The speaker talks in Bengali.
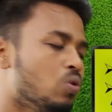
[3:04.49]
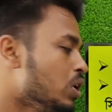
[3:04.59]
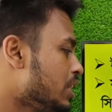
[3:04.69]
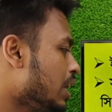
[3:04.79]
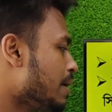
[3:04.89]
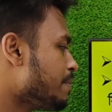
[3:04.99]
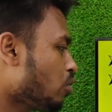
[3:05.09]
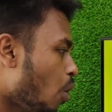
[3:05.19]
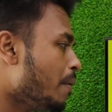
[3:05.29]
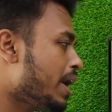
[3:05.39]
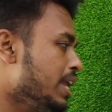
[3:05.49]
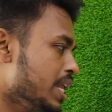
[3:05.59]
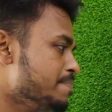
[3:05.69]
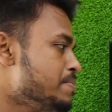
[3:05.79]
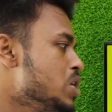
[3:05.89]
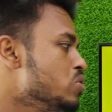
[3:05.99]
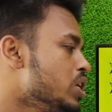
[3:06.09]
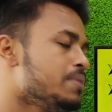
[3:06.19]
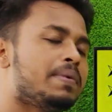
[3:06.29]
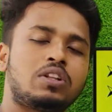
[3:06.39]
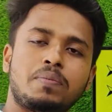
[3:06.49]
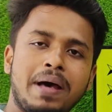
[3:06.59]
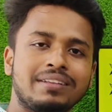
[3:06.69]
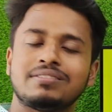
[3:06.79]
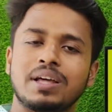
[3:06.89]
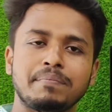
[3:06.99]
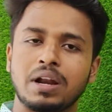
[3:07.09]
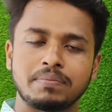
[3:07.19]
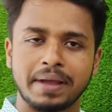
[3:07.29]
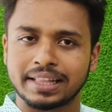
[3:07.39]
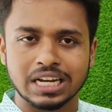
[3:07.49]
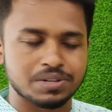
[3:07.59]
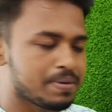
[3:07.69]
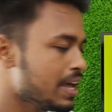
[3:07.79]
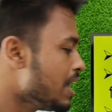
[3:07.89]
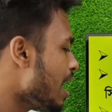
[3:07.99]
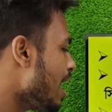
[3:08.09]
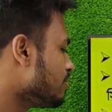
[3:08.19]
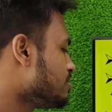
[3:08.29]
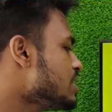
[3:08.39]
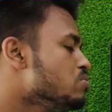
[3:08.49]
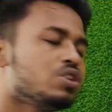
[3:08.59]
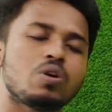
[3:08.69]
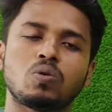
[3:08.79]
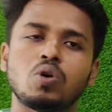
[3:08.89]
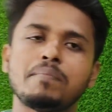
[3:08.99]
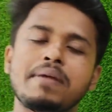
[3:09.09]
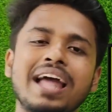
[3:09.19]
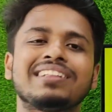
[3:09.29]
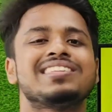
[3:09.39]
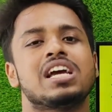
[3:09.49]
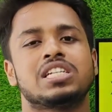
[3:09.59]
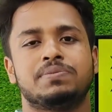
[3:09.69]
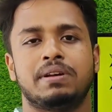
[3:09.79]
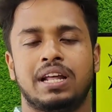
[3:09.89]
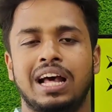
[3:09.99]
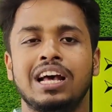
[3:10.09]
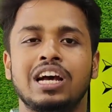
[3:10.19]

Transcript: গণিতের নাম্বার কমায় এনে বি ইউনিটে মাত্র পাঁচ নাম্বারের ম্যাথ আসবে আর সি ইউনিটে কোনো ম্যাথই আসবে না